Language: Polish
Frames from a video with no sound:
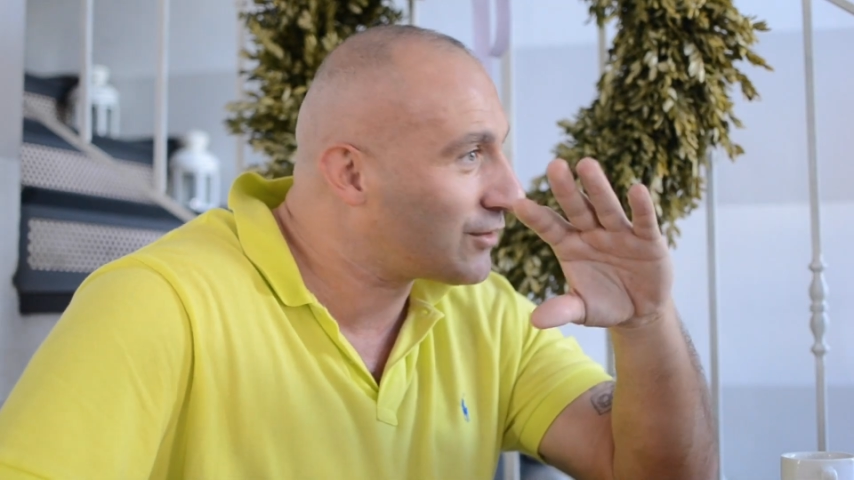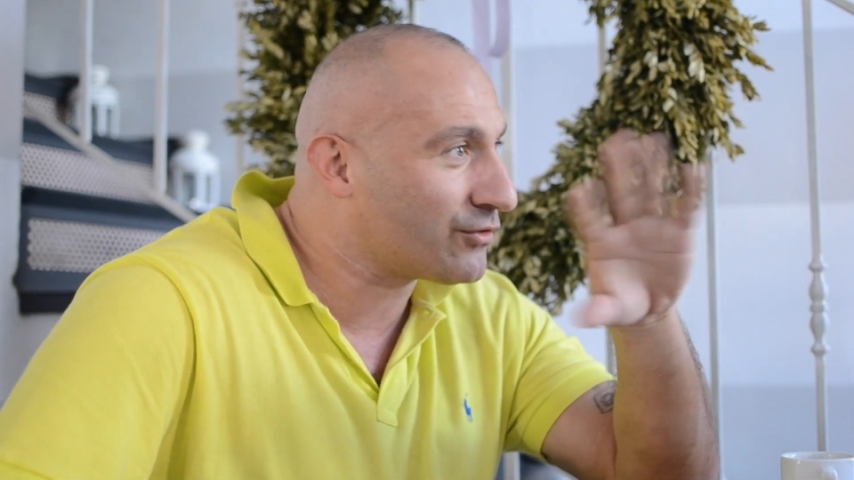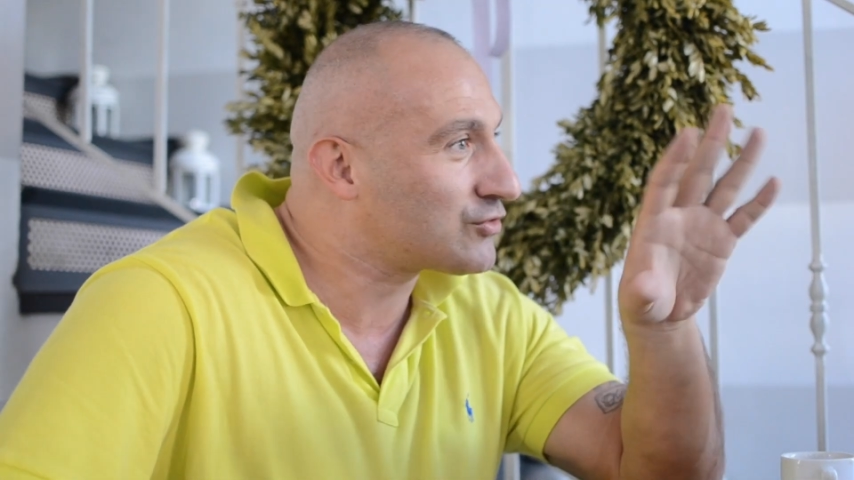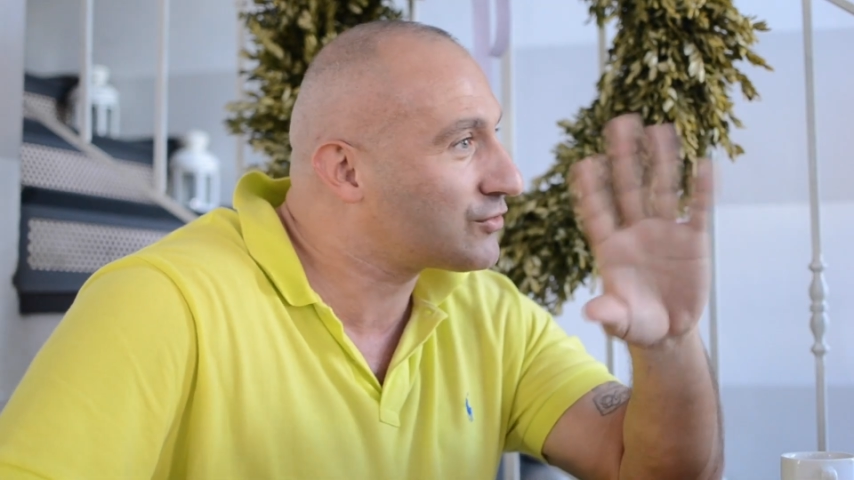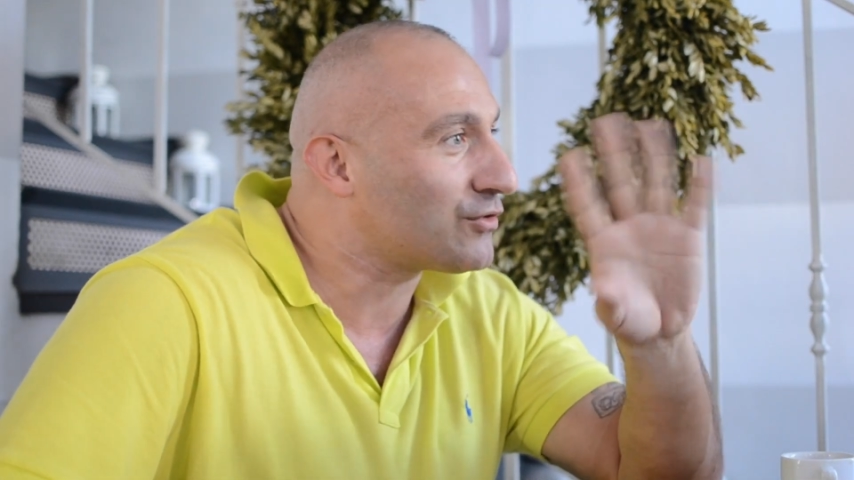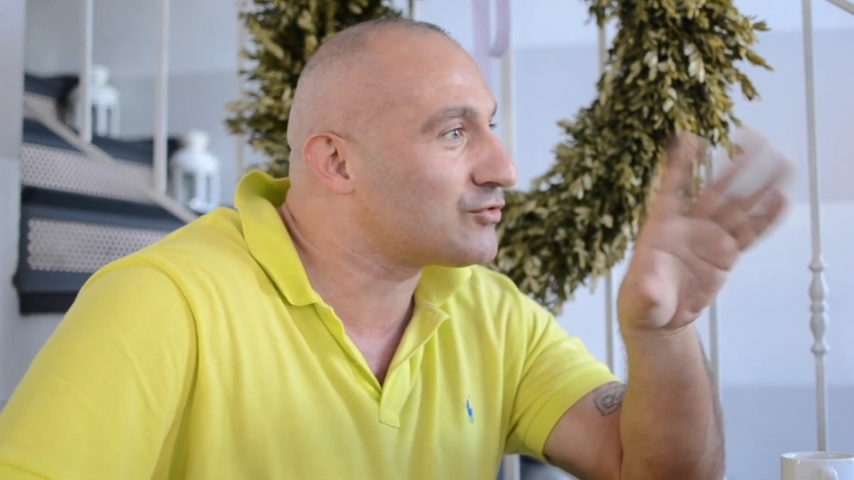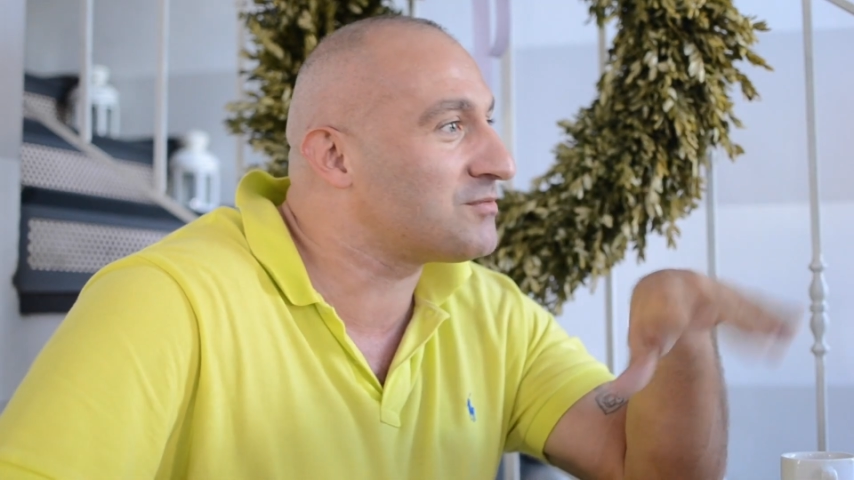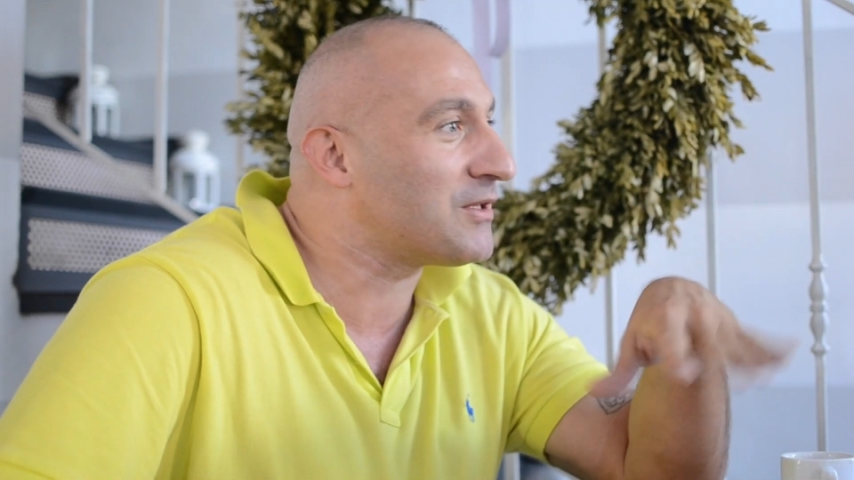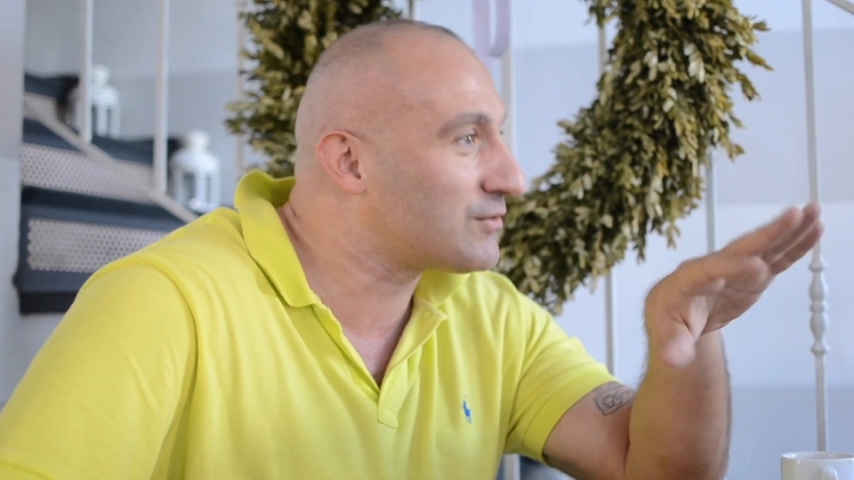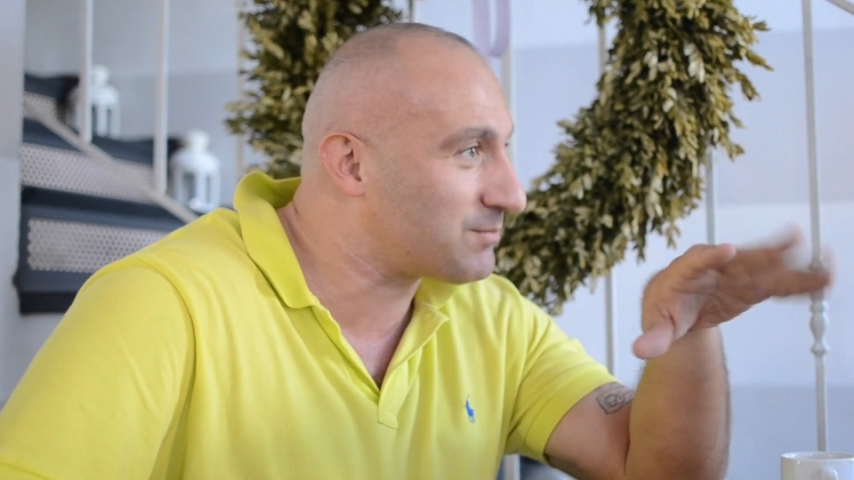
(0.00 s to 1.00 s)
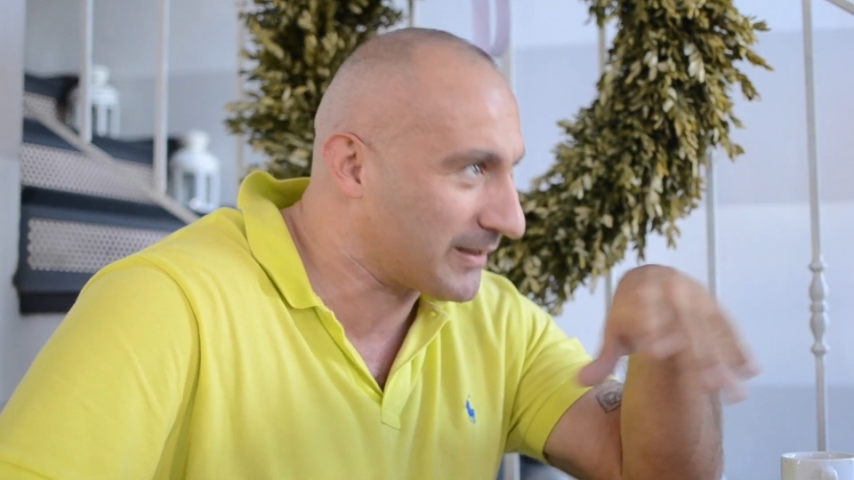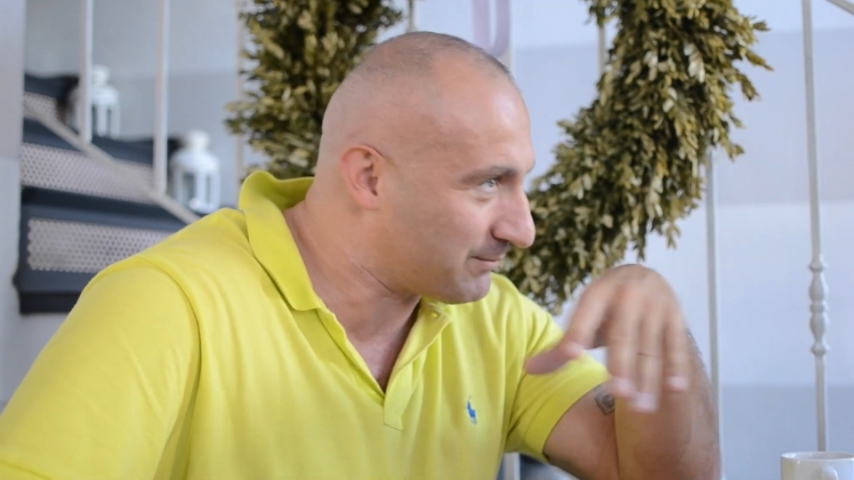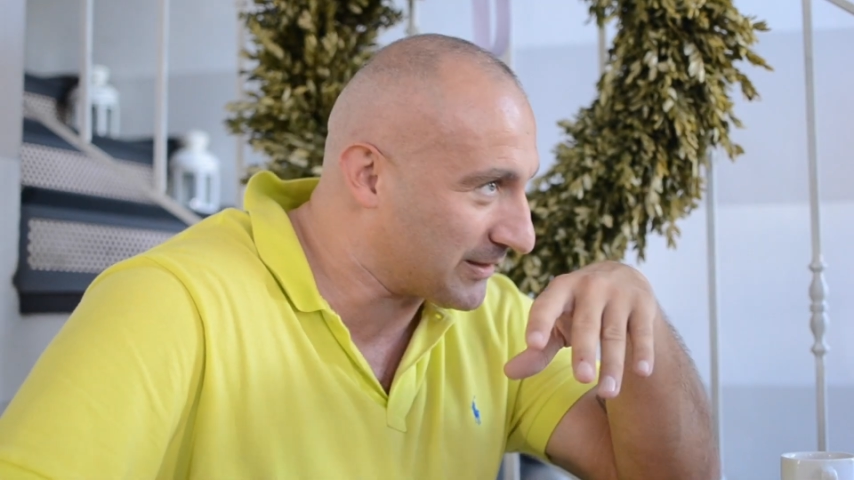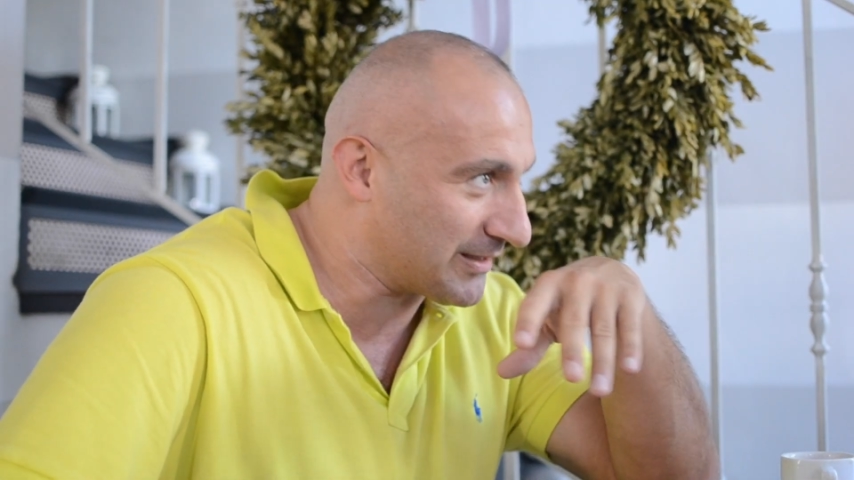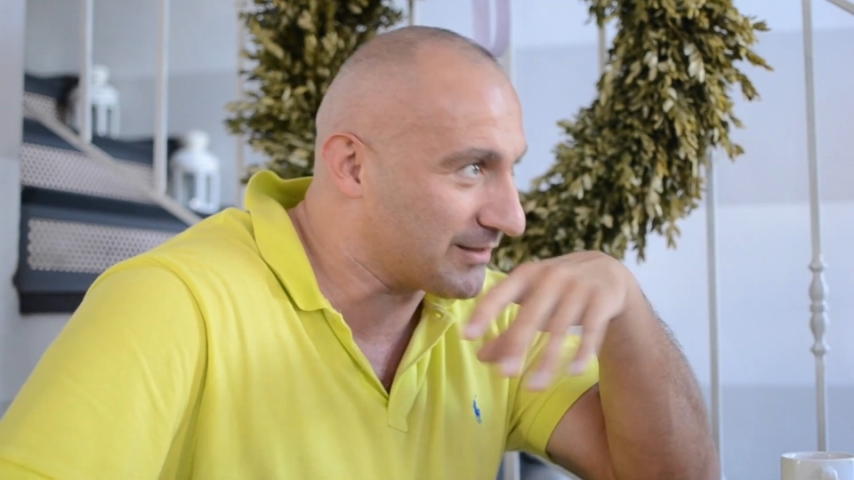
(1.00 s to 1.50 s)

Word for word: to już, to już zmienił sparring